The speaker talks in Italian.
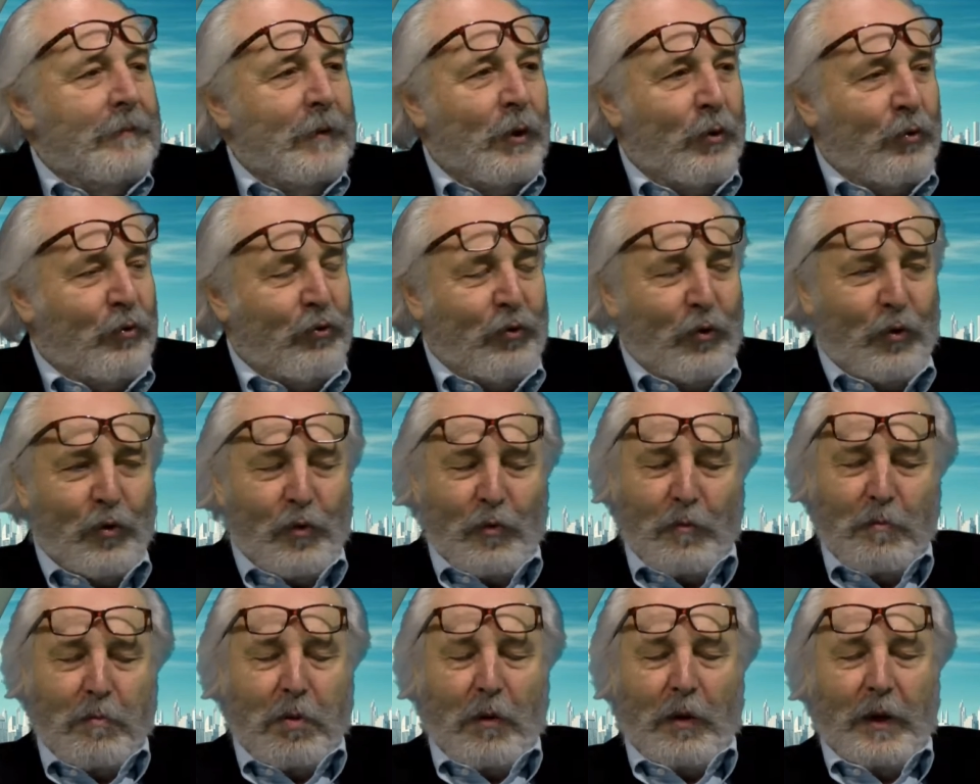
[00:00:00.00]
Non
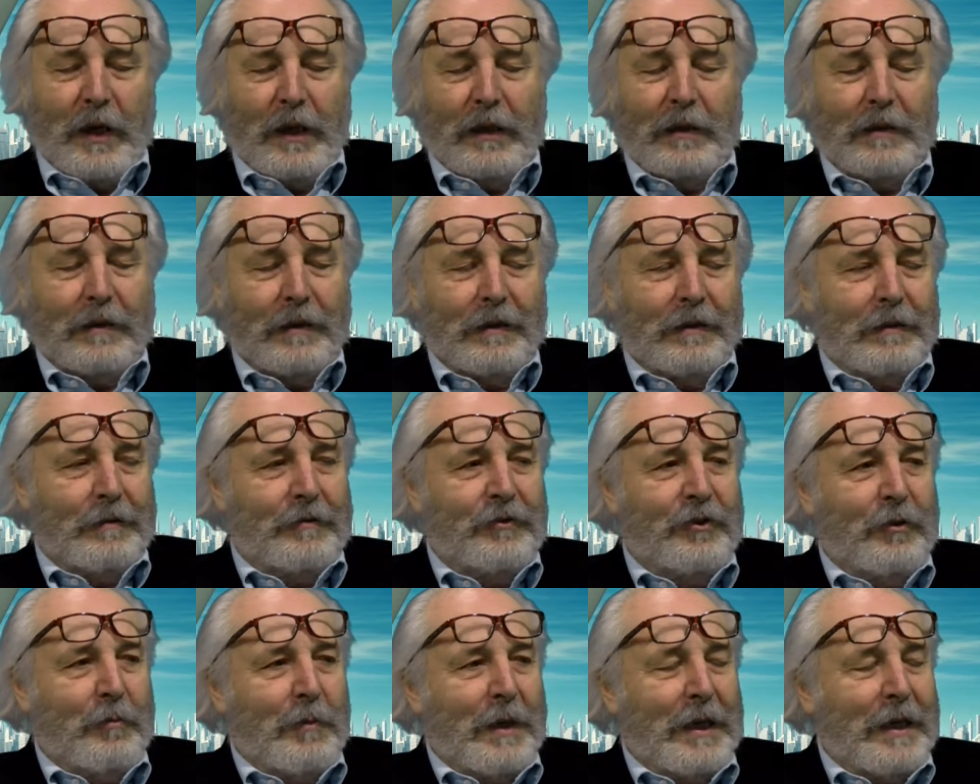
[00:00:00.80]
sono un poeta,
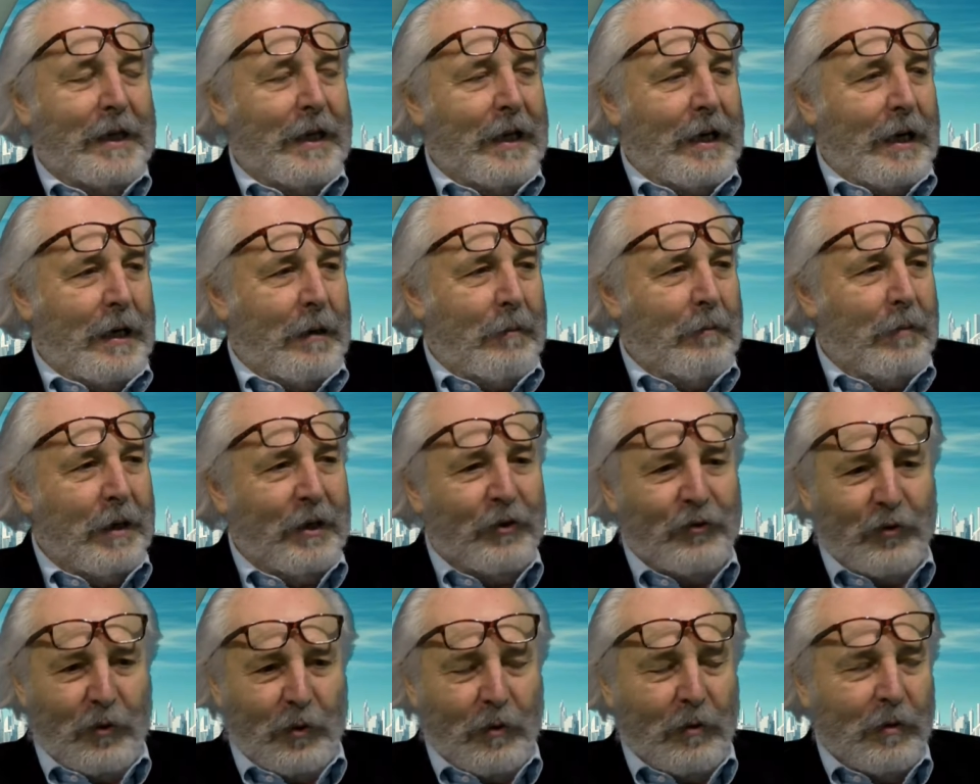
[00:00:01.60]
ci
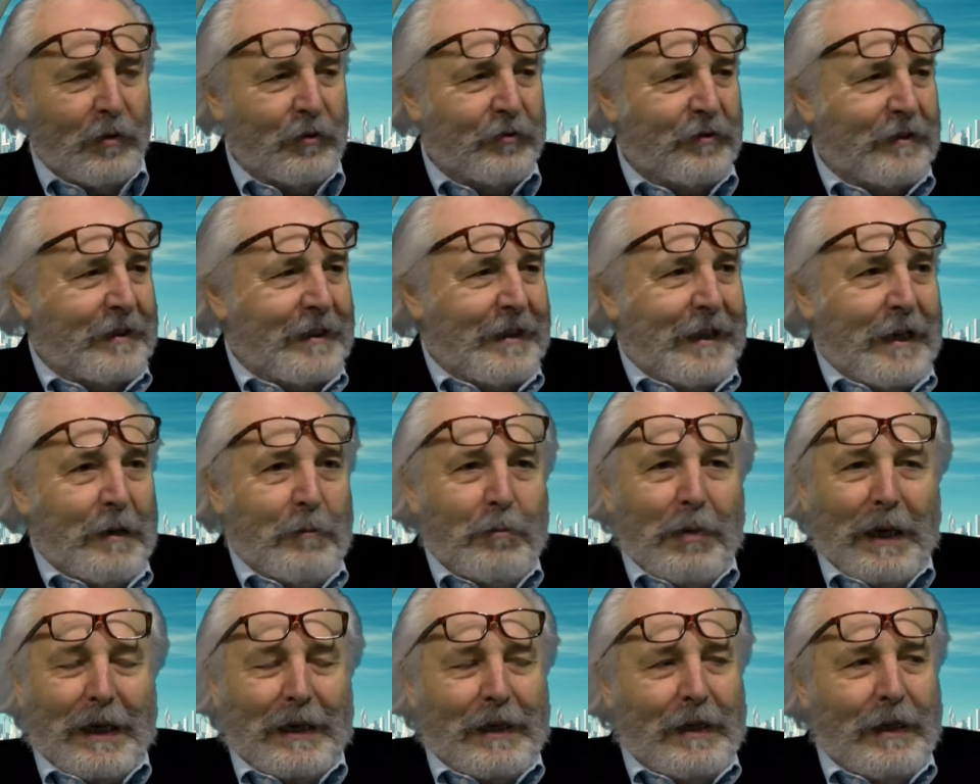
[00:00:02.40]
mancherebbe, sono uno
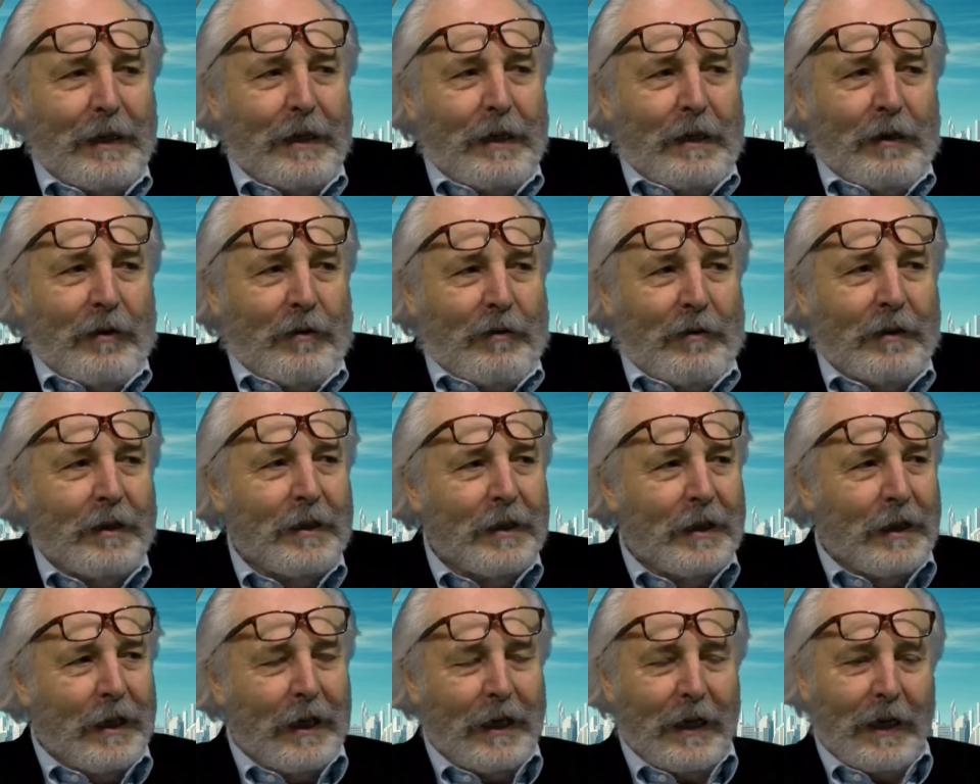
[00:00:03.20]
scribacchino
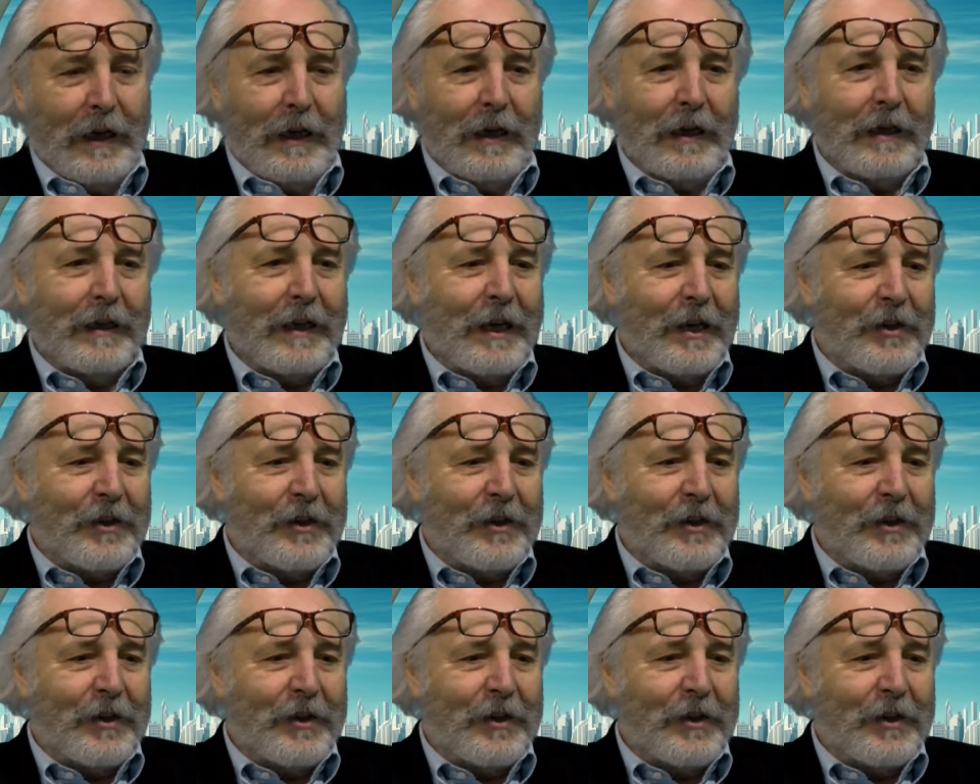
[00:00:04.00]
eh,